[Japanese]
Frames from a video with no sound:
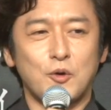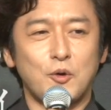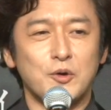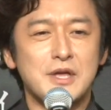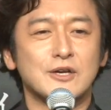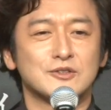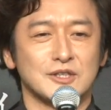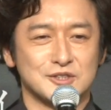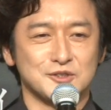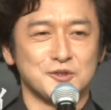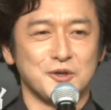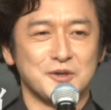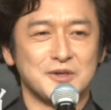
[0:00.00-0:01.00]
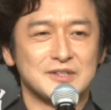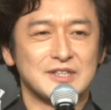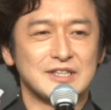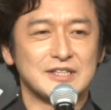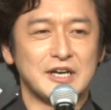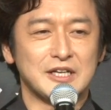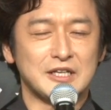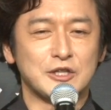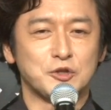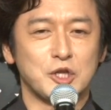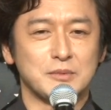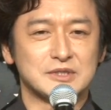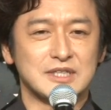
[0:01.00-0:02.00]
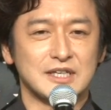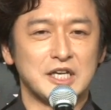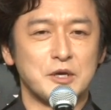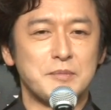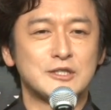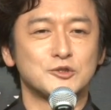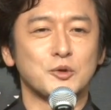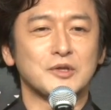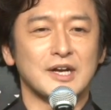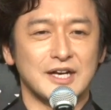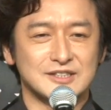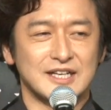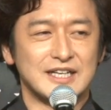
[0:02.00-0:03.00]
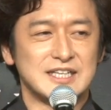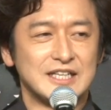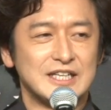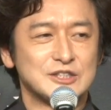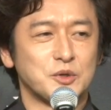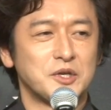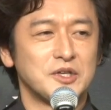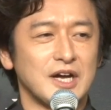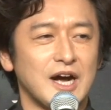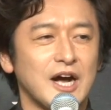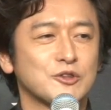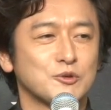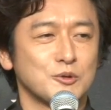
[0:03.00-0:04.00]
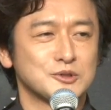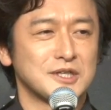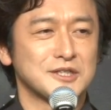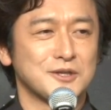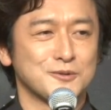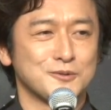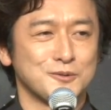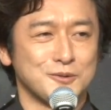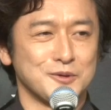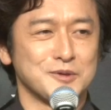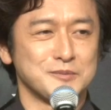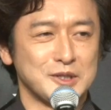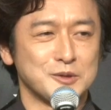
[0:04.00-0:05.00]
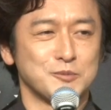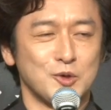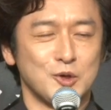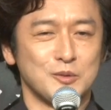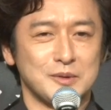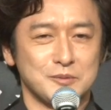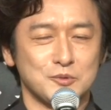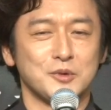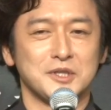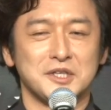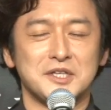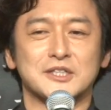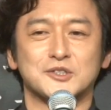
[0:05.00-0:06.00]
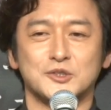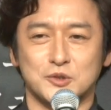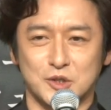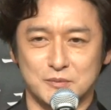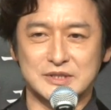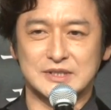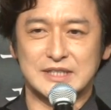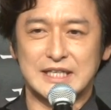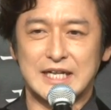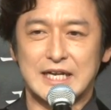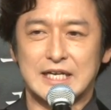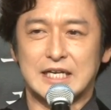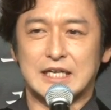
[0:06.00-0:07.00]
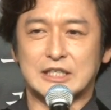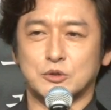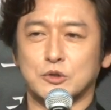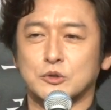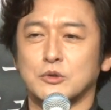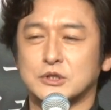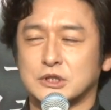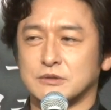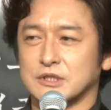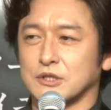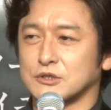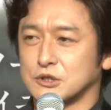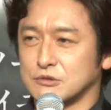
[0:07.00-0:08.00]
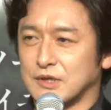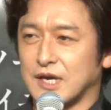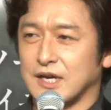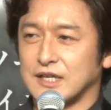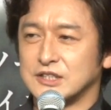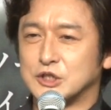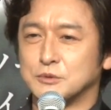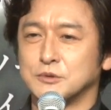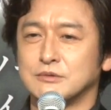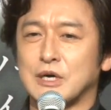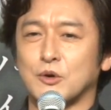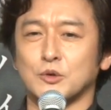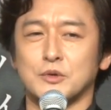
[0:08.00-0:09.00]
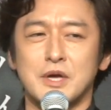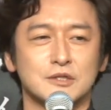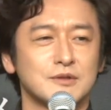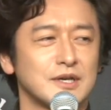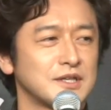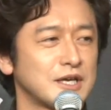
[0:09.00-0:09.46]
子役たちの何て言いますかレベルの高さそれに圧倒されたことを今でも脳裏に焼き付いておりますその当時私は自分はこの役は